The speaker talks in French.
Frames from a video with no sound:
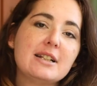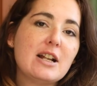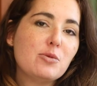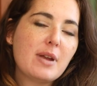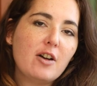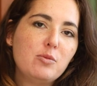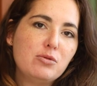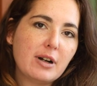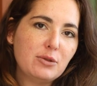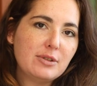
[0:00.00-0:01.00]
ce qui est de la lumière, vous
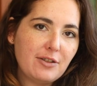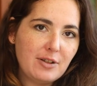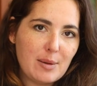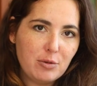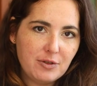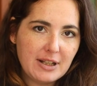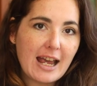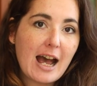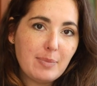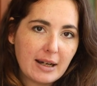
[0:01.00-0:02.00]
pourrez tout à fait la
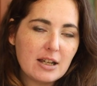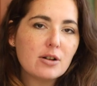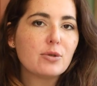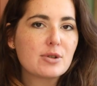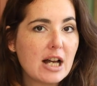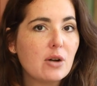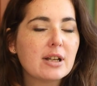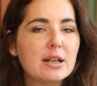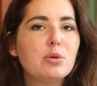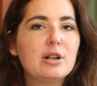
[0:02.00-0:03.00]
peaufiner après, quand on sera en
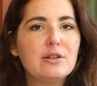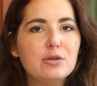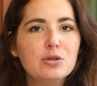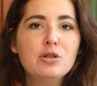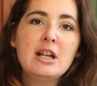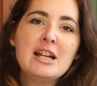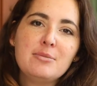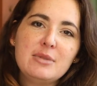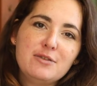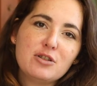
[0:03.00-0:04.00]
train de prendre la photo,
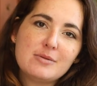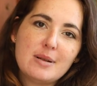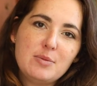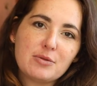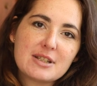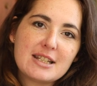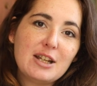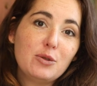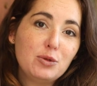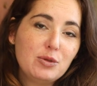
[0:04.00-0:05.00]
mais il faut quand même y
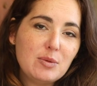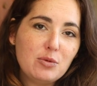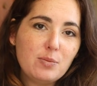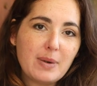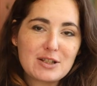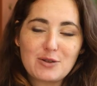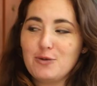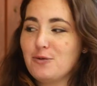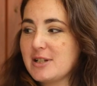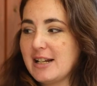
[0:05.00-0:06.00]
penser au tout début parce que
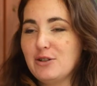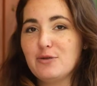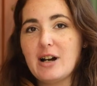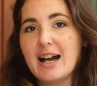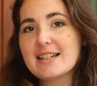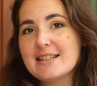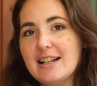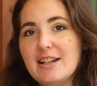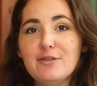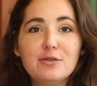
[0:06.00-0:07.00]
vous allez devoir
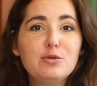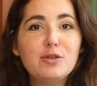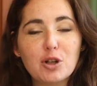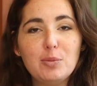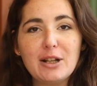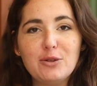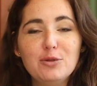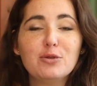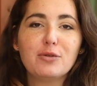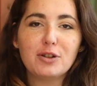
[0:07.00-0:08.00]
installer tout votre
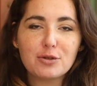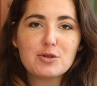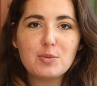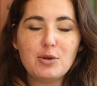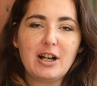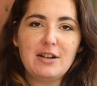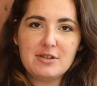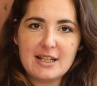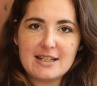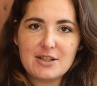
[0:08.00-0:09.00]
plateau, donc votre support et
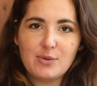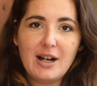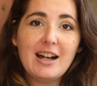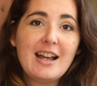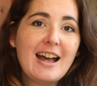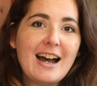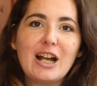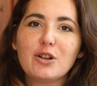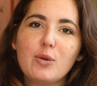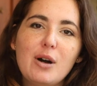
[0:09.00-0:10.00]
vos accessoires,
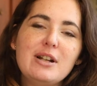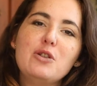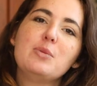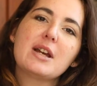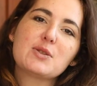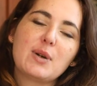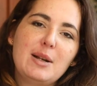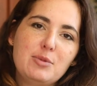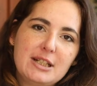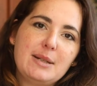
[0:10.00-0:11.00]
à l'endroit où la lumière sera
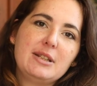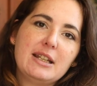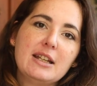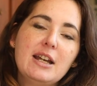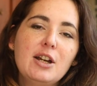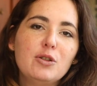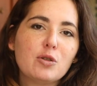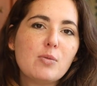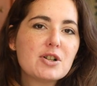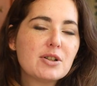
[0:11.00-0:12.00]
la plus adaptée.
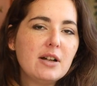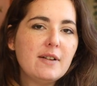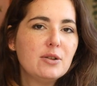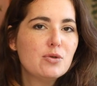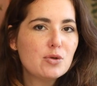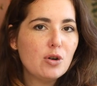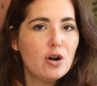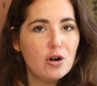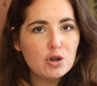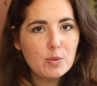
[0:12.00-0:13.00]
Donc moi je travaille
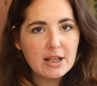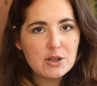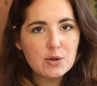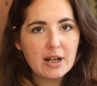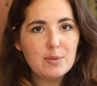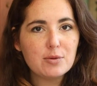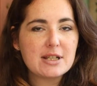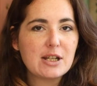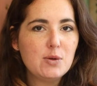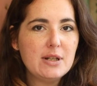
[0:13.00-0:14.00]
toujours en lumière naturelle pour ce
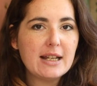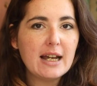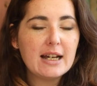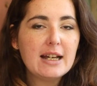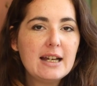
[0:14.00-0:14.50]
qui est culinaire,